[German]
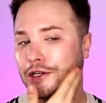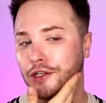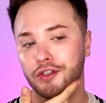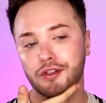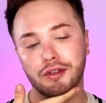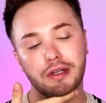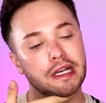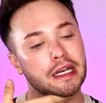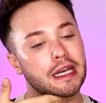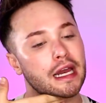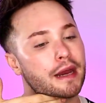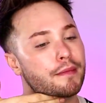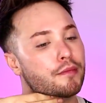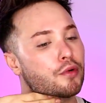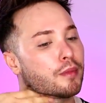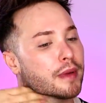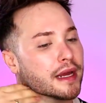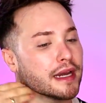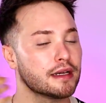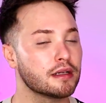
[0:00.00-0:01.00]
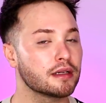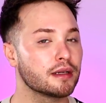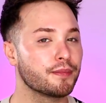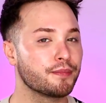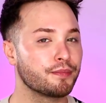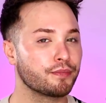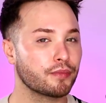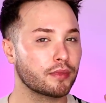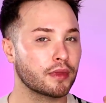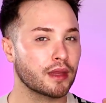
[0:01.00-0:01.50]
auch so einen kleinen Moment
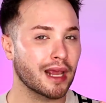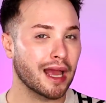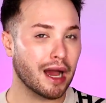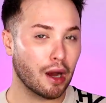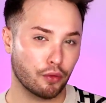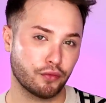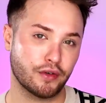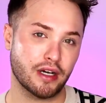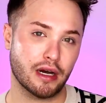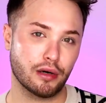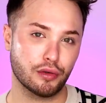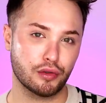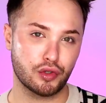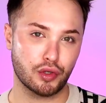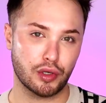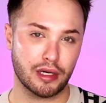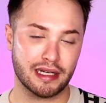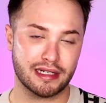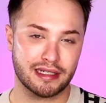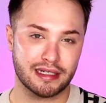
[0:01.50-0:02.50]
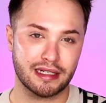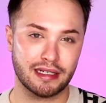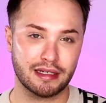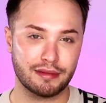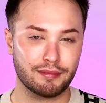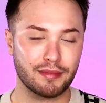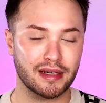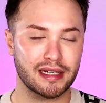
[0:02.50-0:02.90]
auf der Haut zu lassen.